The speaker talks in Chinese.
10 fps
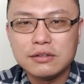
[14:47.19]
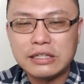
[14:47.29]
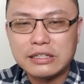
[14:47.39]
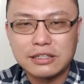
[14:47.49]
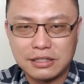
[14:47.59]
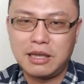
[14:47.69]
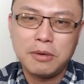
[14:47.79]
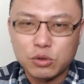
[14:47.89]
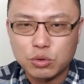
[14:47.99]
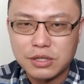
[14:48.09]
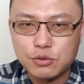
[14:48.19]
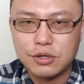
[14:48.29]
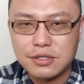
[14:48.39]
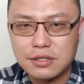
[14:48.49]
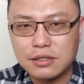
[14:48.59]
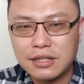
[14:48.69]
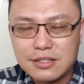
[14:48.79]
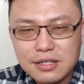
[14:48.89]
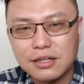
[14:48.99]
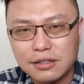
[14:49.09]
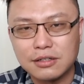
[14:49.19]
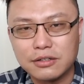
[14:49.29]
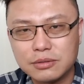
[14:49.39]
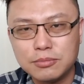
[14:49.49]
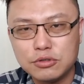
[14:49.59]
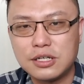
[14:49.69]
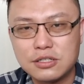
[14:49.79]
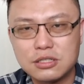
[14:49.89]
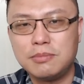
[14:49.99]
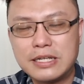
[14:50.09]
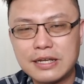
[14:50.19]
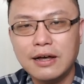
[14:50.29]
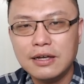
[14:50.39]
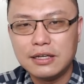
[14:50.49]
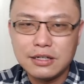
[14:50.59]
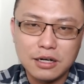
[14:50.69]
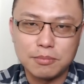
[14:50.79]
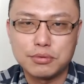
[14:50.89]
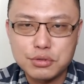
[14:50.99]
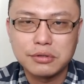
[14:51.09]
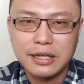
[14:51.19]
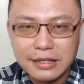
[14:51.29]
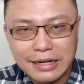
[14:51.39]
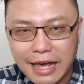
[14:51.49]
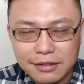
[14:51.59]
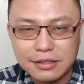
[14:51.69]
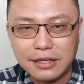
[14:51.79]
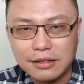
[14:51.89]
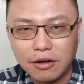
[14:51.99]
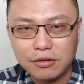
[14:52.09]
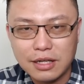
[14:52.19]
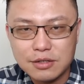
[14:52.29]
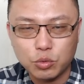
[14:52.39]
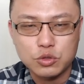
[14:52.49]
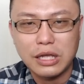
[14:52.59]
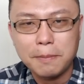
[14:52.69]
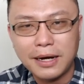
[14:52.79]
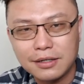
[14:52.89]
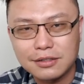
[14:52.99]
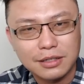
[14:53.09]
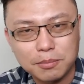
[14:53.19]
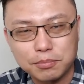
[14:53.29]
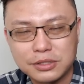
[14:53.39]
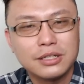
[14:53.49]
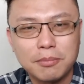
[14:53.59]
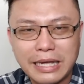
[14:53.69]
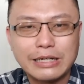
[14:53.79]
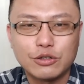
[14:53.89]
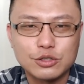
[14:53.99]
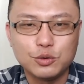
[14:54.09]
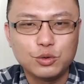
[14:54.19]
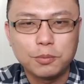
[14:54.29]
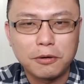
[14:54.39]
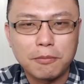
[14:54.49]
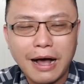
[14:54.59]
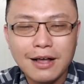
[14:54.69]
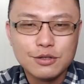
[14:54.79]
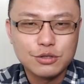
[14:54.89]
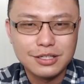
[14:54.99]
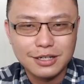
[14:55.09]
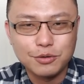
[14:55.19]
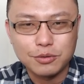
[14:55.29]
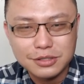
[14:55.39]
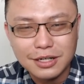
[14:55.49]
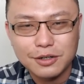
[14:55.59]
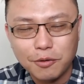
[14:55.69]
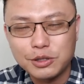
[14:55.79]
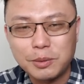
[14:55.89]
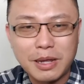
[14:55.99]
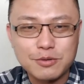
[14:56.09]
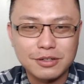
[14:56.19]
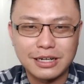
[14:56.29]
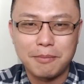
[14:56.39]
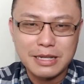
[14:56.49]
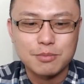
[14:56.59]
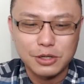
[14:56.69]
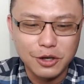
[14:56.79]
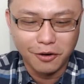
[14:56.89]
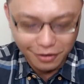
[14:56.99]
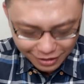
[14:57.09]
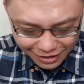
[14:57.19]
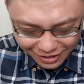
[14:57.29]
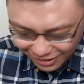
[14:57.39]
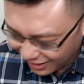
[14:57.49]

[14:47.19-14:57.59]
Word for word: 你可能也没有多少选择，那这个可能是目前市面上一个很不错的一个亮点哈。但是我觉得一般人可能不见得每个人都是 YouTuber 嘛，所以这就这个优惠对你们来说可能也没什么用。